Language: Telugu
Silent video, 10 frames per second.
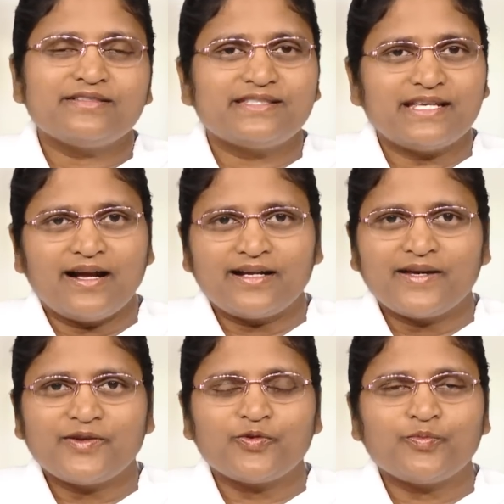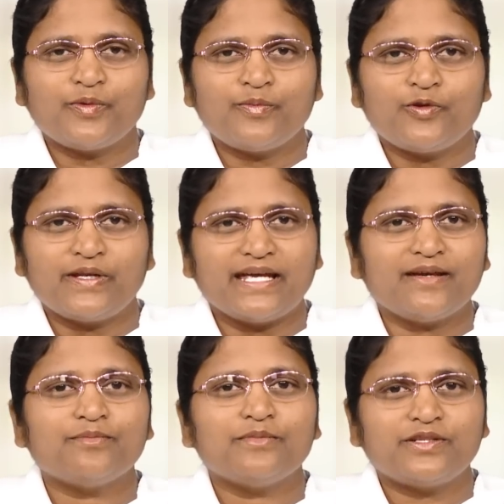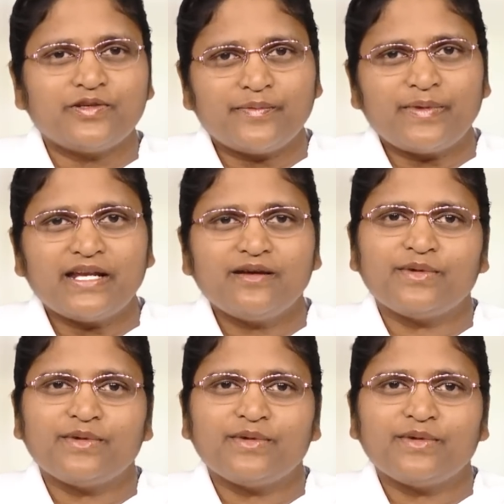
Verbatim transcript: సాకార రూపంలోని మధురమైన